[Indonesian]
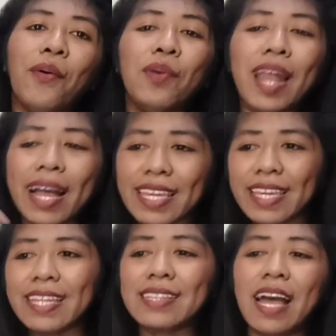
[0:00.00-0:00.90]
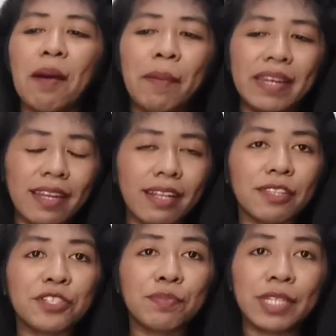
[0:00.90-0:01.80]
Ulangi tahapan ini
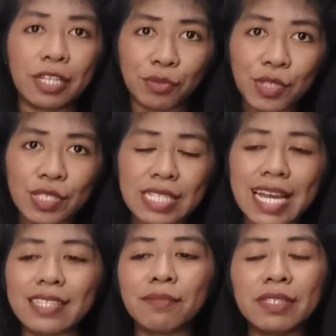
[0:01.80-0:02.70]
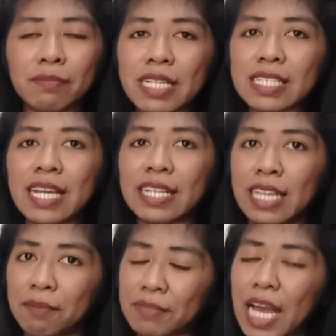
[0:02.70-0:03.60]
terus-menerus saat teman-teman sedang
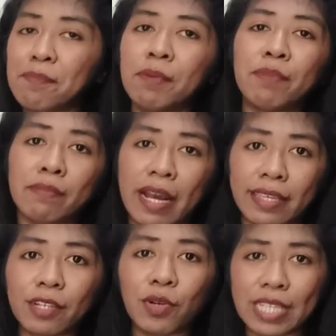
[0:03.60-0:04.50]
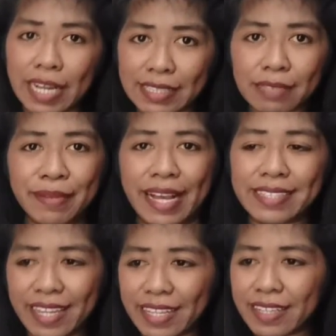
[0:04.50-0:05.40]
dalam tahap memperbanyak kosakata
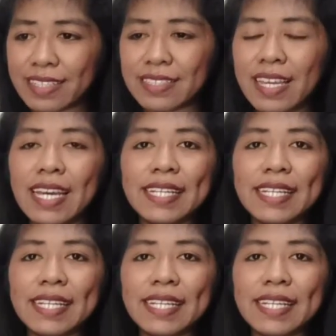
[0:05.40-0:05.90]
bahasa Inggris.